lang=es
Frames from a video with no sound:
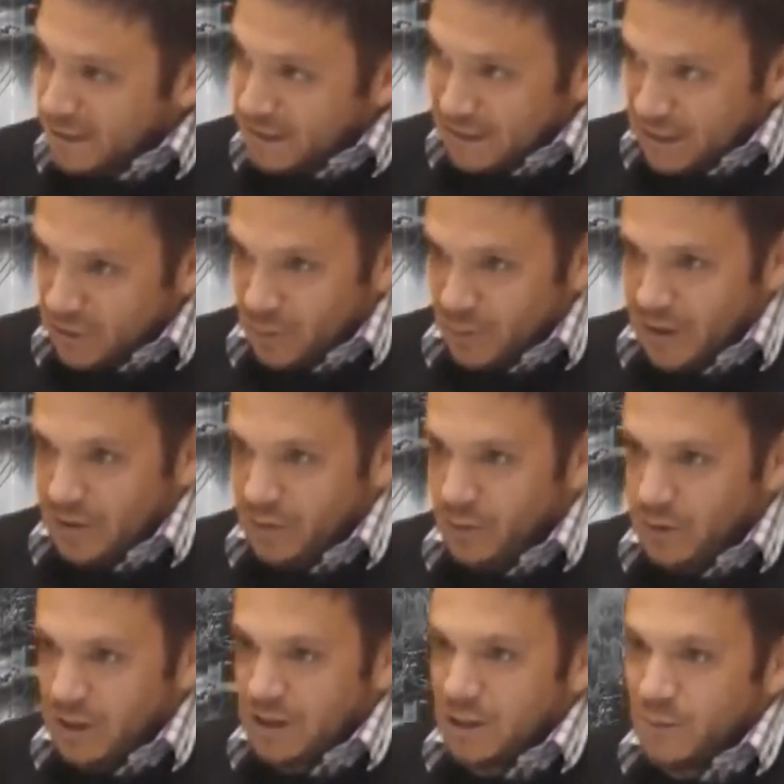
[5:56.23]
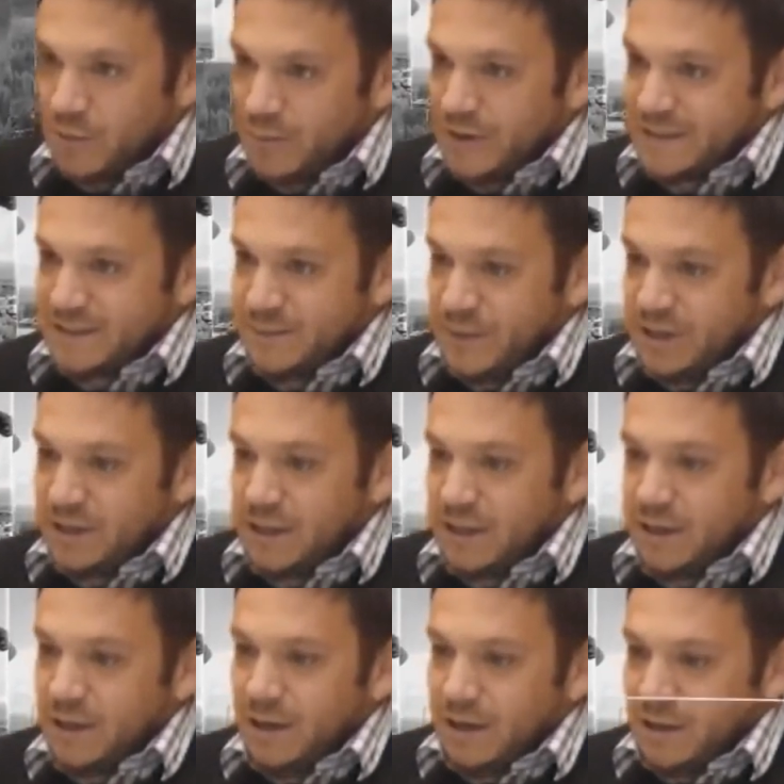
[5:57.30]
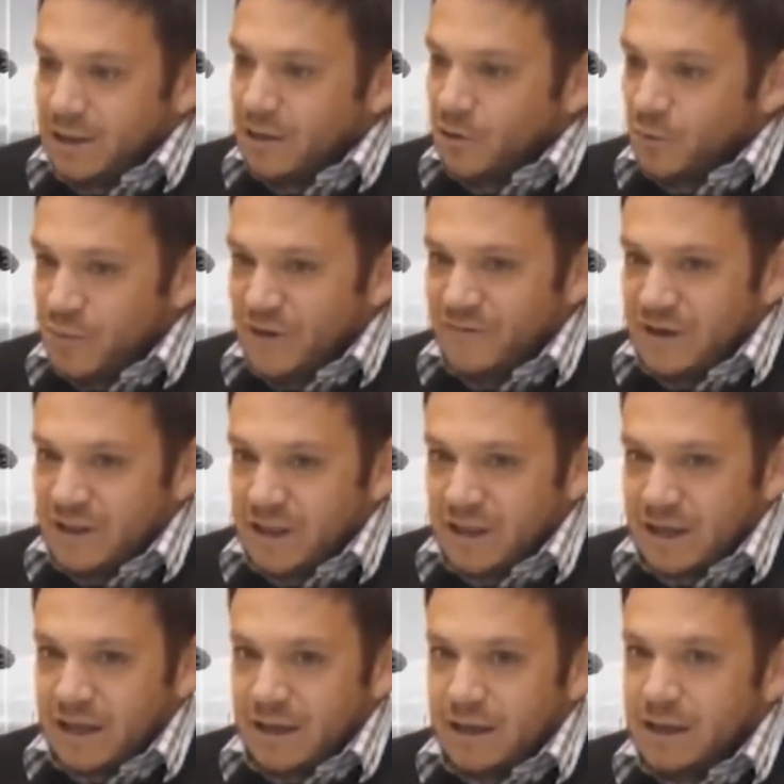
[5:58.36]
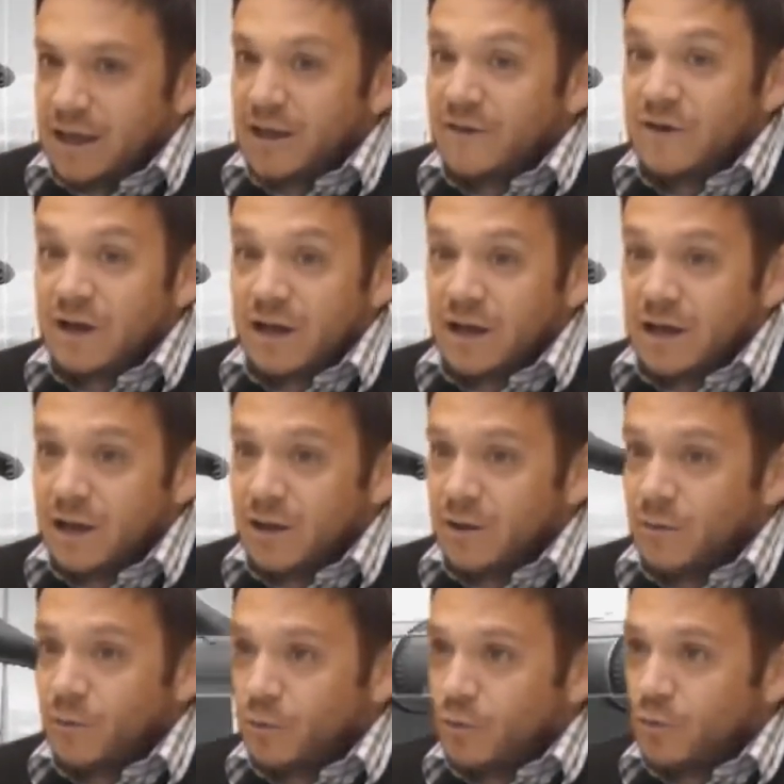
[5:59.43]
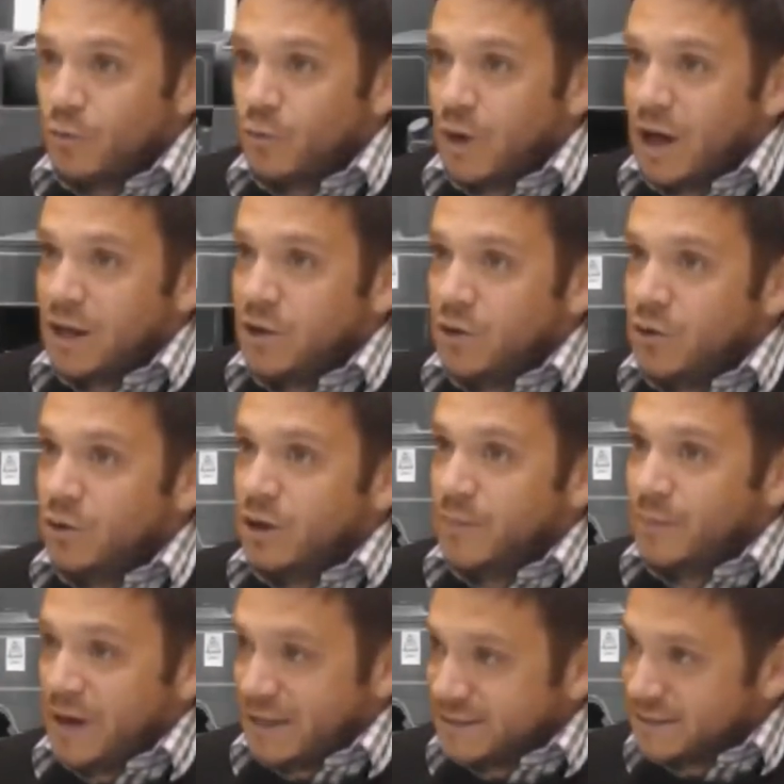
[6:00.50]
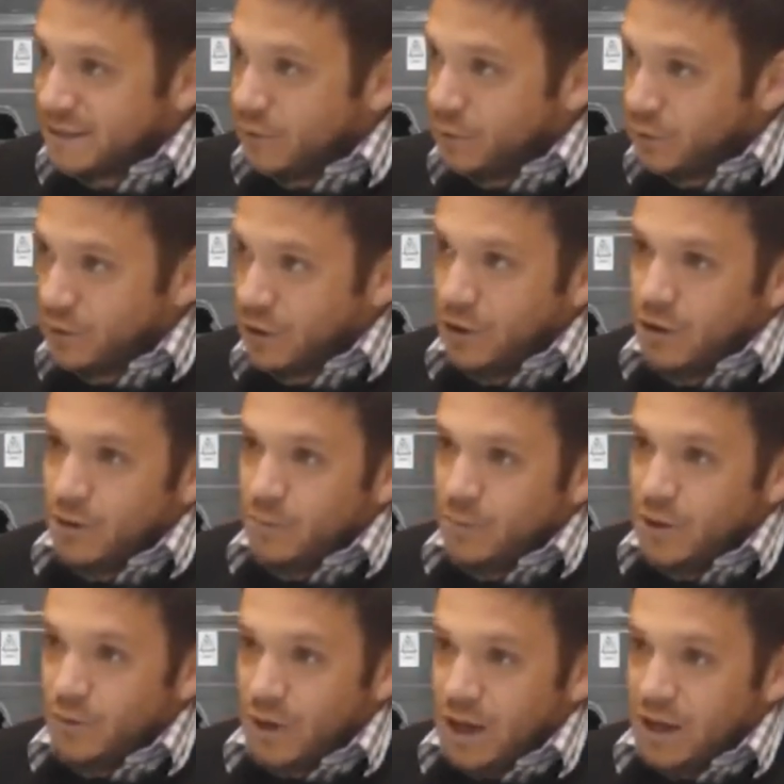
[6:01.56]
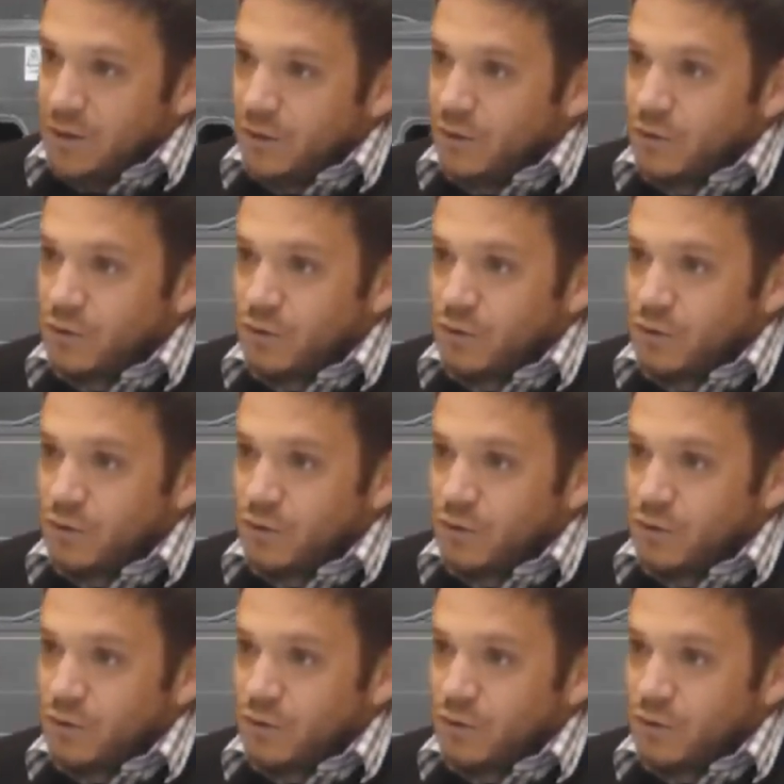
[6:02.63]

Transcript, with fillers: están tomando durante el primer semestre del 2023 y que viene un, año esperanzador, viene un año